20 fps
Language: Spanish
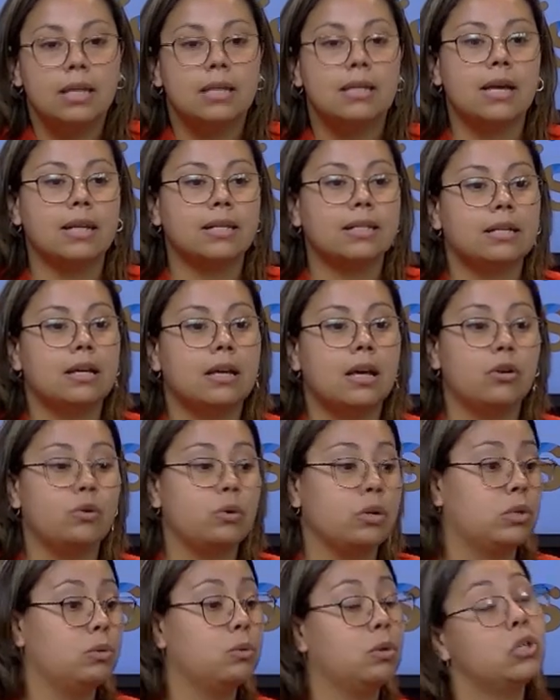ya sea en
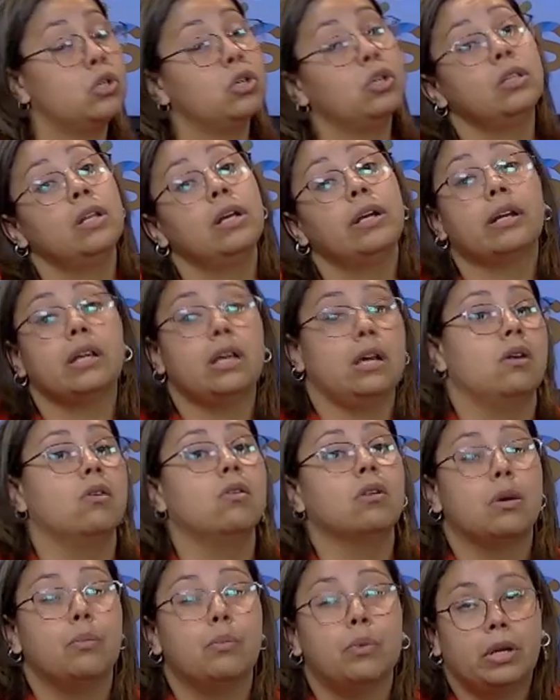una situación de
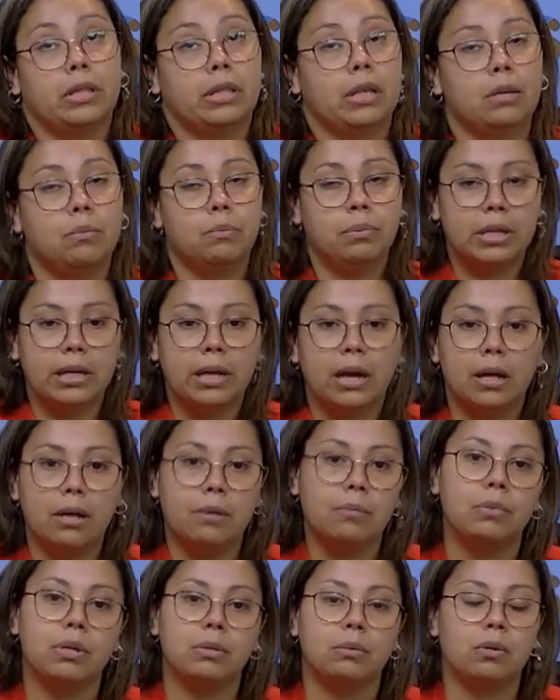riesgo que puede estar implicada
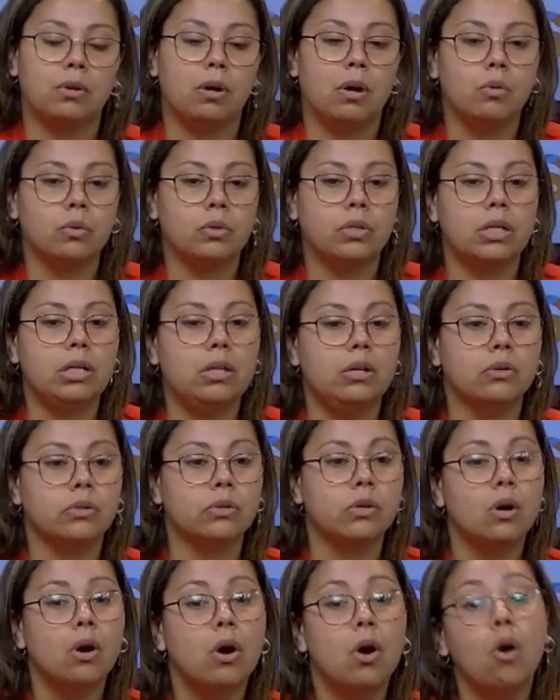en primeros
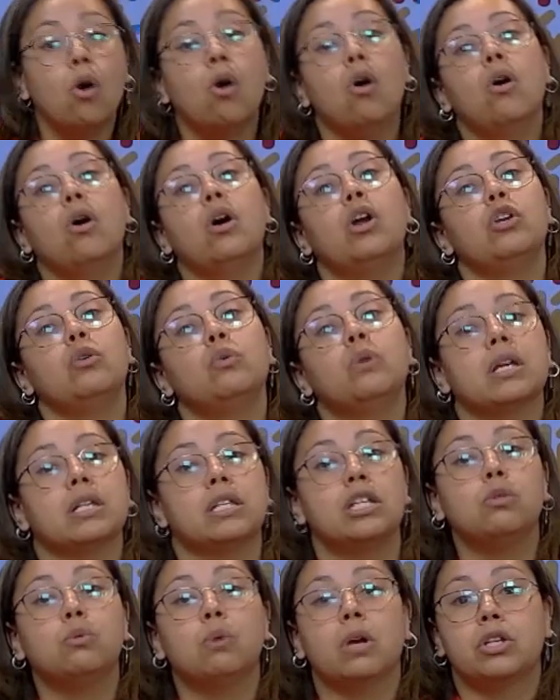auxilios o en una
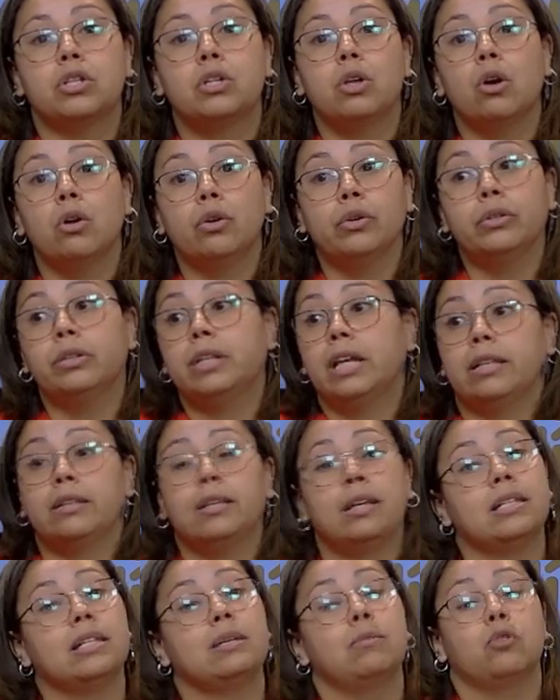situación de
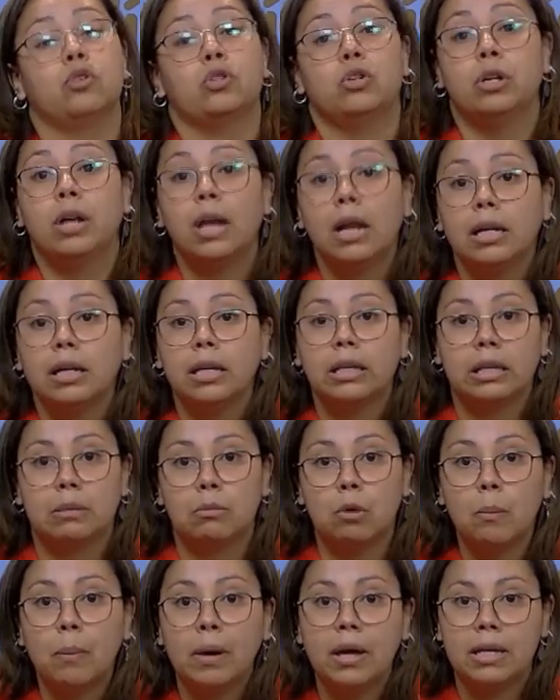estrés emocional que
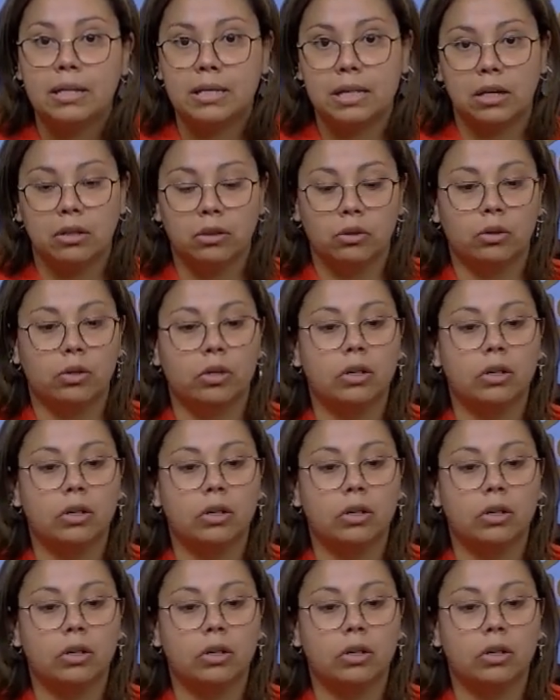estemos padeciendo.